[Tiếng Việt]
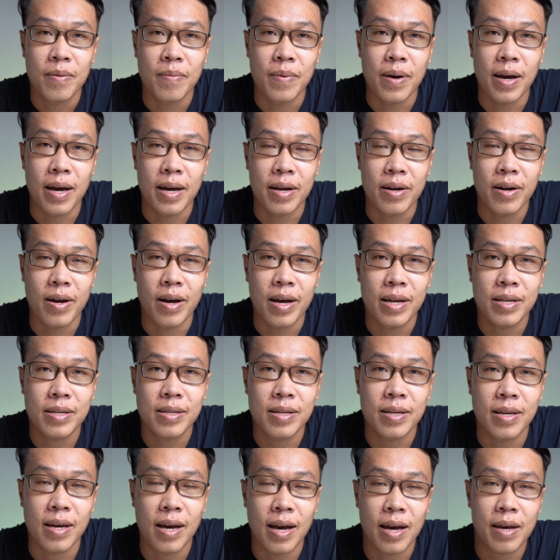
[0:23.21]
và
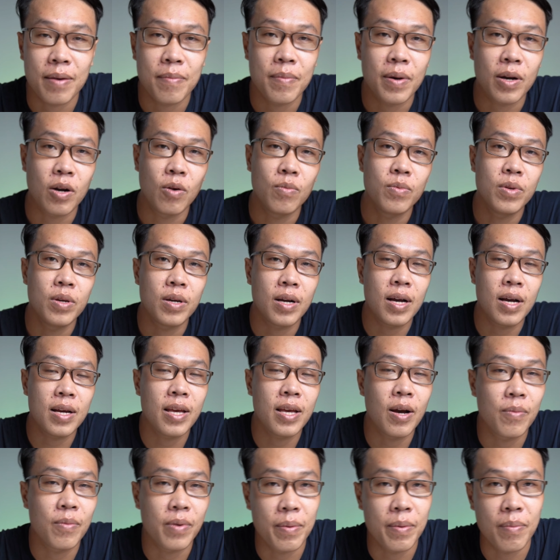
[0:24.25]
RSC2 và cũng như các
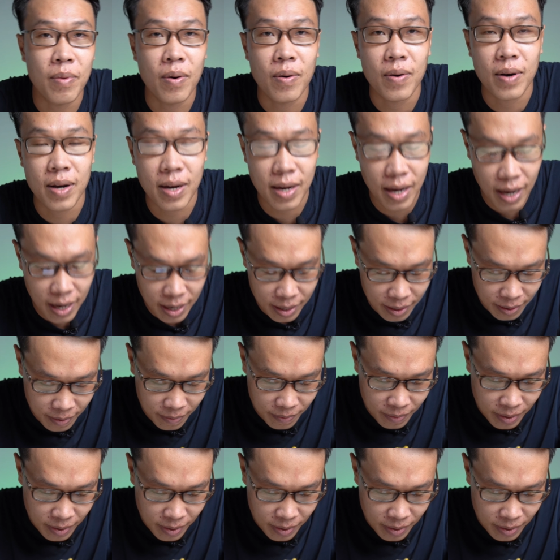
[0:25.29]
dòng gimbal khác.